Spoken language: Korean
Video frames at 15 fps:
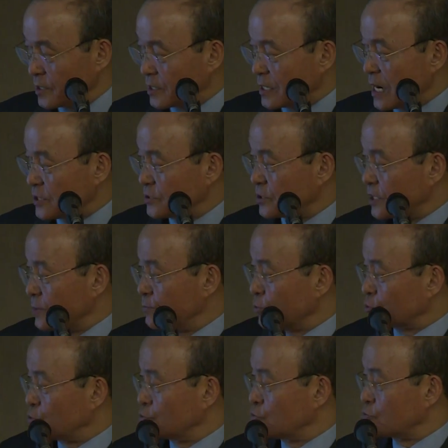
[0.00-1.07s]
강력한
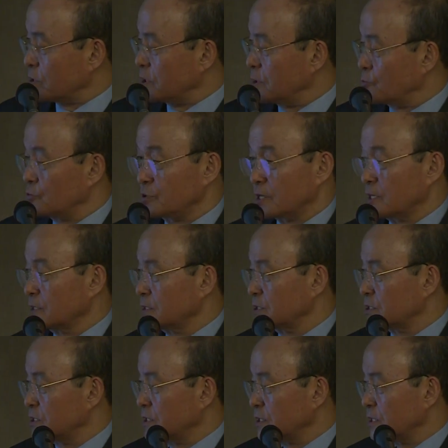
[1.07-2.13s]
보통국가 일본이라는
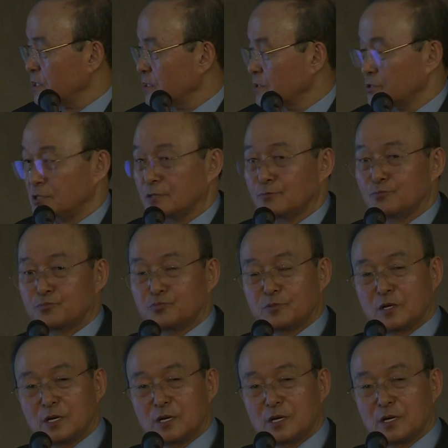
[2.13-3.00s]
것이 지금